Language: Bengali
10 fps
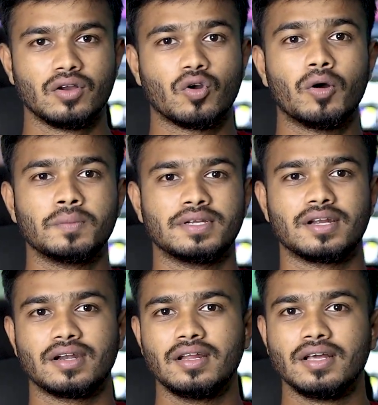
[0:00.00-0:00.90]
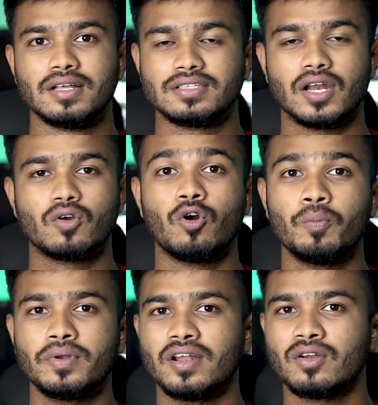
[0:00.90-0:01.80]
কম্পিউটার যারা
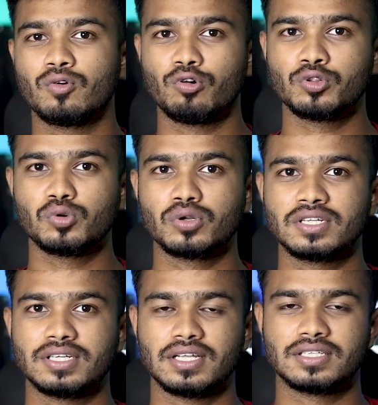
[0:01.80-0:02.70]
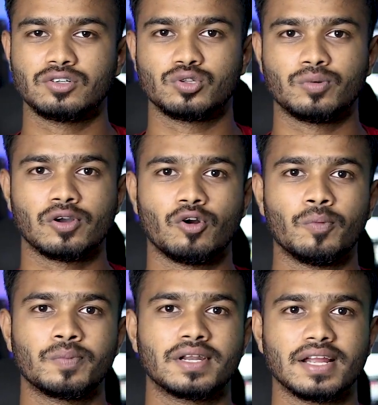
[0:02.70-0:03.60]
কম্পিউটারের কোর্স করতে চাচ্ছেন অথবা
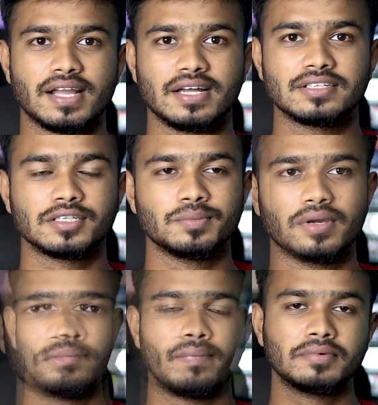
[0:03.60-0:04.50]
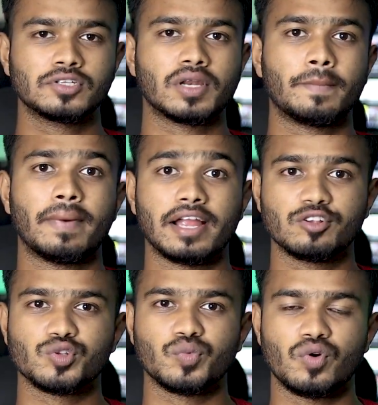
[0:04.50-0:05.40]
কম্পিউটারের কাজ শিখবেন বিশেষ করে
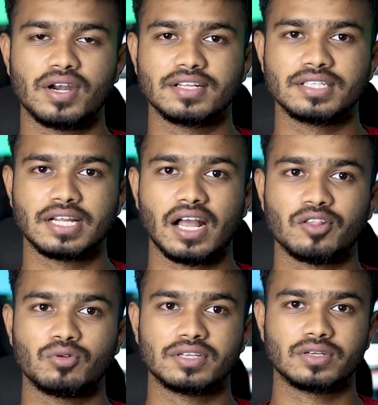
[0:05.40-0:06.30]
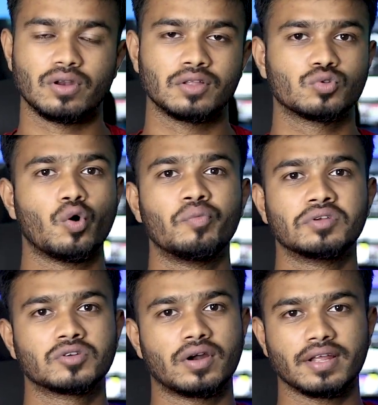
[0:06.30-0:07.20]
মাইক্রোসফট ওয়ার্ডে যে কাজগুলো সেগুলো কিন্তু অফিস
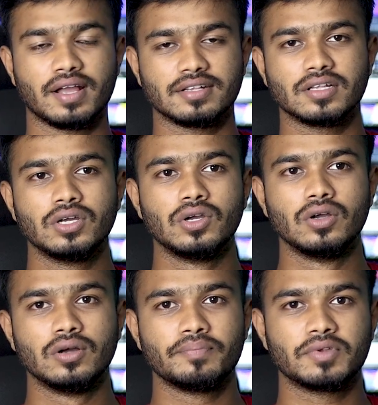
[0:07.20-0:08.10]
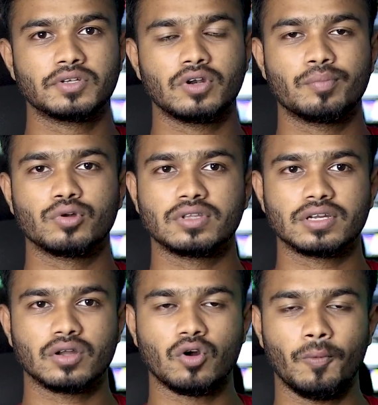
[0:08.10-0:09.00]
ওয়ার্ডের কাজ বিশেষ করে
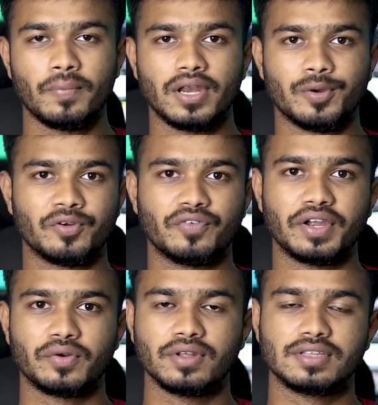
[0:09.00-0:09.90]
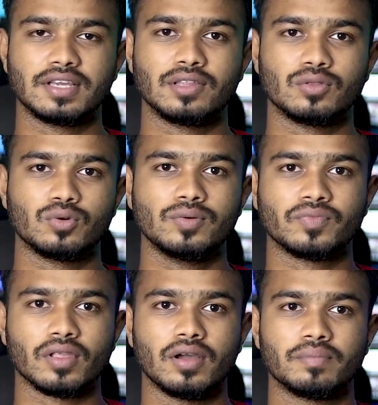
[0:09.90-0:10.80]
প্রত্যেকটা কোম্পানি এবং ফ্যাক্টরিতে কিন্তু
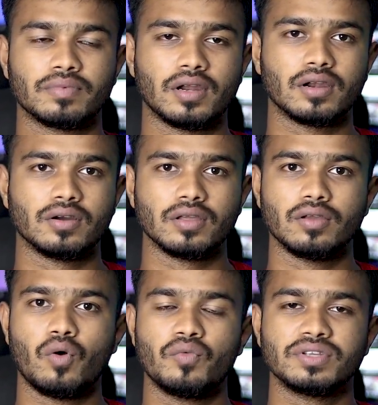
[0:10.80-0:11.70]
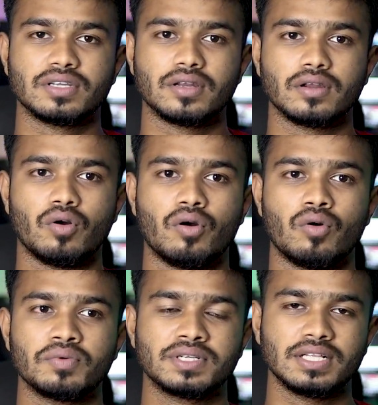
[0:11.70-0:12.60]
আপনার ওই অফিসের
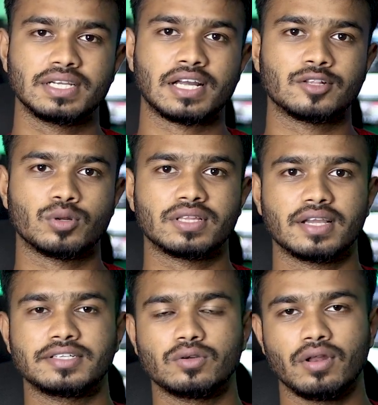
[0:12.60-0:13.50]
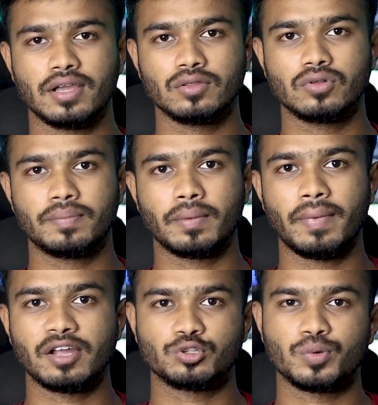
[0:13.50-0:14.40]
অফিসিয়াল যে কাজগুলো থাকে সেগুলো কিন্তু আপনার
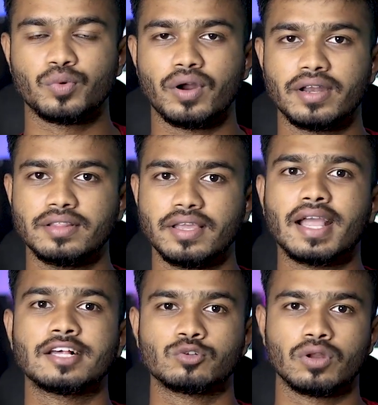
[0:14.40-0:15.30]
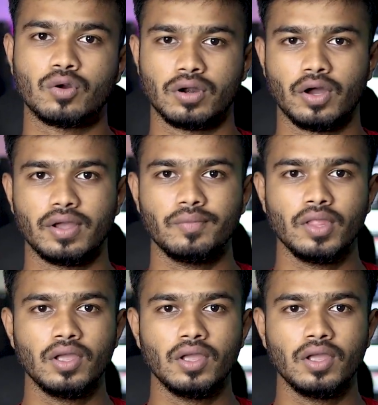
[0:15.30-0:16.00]
মাইক্রোসফট ওয়ার্ডে দিয়েই কাজগুলো করা হয়